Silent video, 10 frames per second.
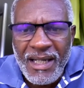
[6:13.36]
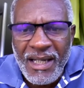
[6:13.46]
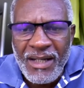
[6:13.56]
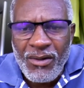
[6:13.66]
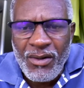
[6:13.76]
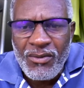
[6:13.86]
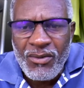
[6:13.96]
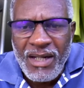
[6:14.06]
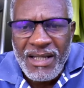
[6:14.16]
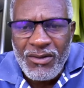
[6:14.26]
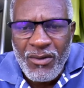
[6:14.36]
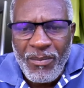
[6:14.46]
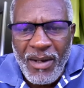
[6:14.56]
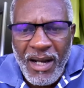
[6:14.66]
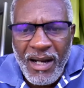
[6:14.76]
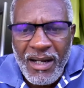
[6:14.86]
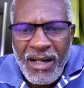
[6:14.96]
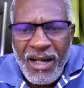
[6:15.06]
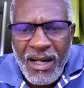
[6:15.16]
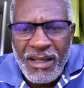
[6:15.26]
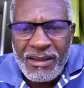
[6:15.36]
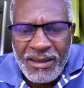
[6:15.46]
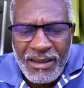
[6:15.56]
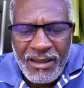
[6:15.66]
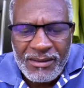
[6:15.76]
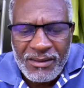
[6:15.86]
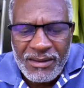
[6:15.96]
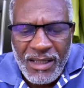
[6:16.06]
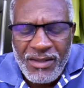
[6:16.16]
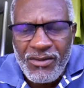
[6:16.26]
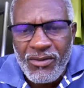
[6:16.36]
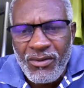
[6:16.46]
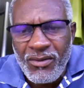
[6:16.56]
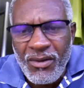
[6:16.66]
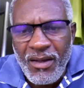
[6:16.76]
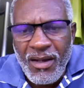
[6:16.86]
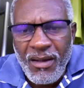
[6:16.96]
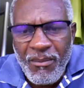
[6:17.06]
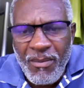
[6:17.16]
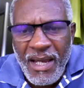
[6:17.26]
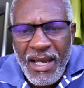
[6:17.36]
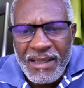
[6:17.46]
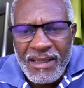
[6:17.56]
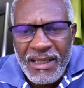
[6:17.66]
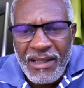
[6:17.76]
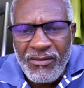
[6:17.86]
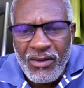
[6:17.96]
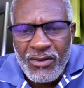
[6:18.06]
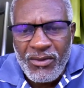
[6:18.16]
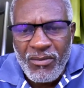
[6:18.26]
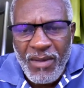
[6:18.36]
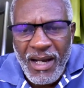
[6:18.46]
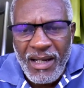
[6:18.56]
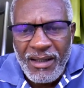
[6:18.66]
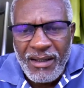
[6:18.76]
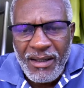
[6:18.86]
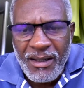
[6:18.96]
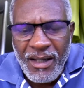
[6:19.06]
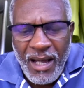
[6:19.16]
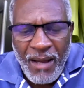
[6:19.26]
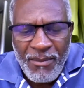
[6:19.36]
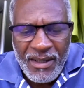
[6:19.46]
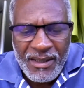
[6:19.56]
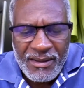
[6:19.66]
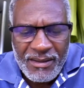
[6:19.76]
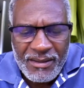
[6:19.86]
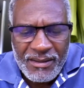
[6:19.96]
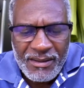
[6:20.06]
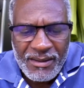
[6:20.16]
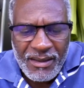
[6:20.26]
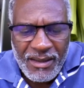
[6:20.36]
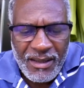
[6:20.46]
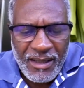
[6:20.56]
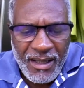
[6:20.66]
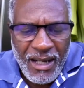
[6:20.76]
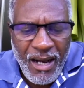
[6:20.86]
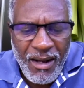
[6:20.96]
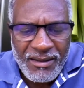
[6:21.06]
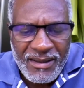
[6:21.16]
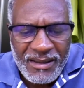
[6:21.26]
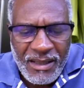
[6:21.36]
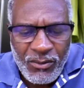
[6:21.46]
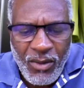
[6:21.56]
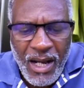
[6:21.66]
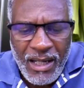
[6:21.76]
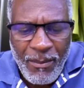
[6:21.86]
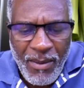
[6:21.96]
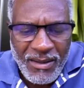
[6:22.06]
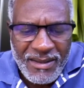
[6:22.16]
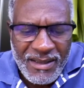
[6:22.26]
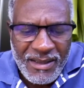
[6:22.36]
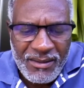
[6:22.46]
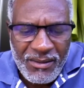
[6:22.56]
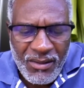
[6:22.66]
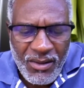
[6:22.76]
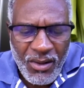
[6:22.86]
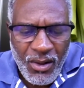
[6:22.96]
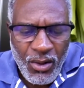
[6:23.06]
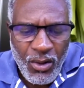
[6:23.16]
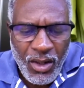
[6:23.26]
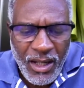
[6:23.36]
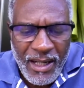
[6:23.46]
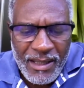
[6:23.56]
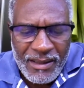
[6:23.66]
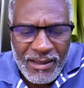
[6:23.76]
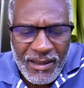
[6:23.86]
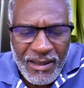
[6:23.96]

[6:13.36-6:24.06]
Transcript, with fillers: et ne nous laisse pas entrer en tentation, mais délivre-nous du mal. Amen. Car c'est à toi qu'appartiennent le règne,